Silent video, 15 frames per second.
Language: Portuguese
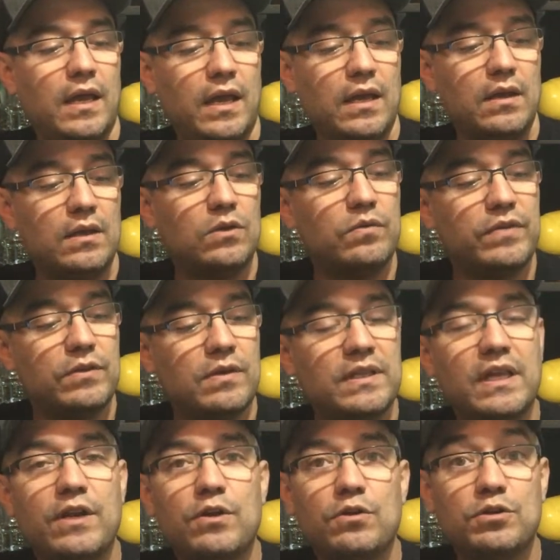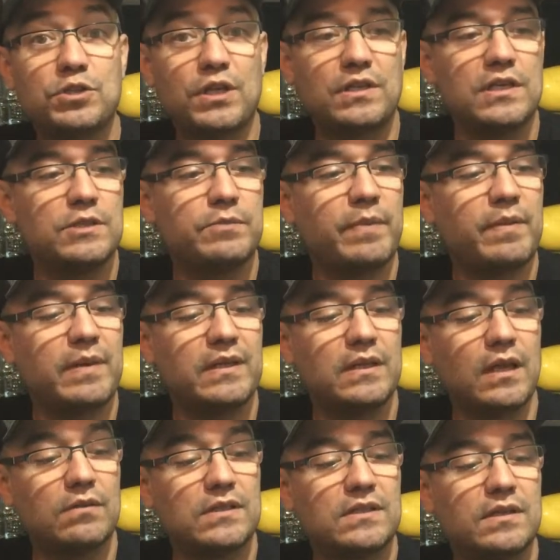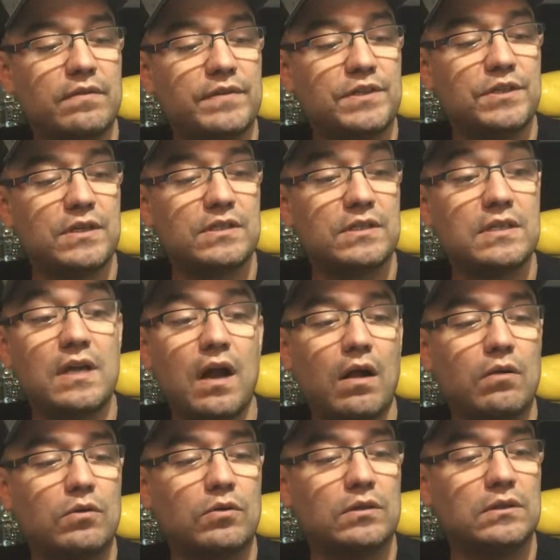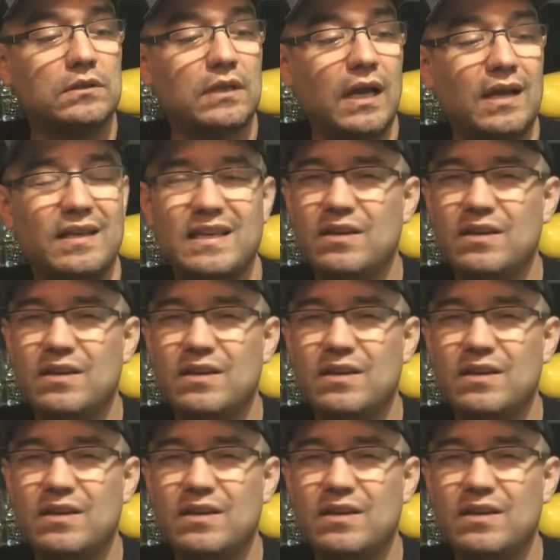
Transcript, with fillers: E é, no vídeo anterior eu já tinha experimentado a cerveja sem álcool, tá?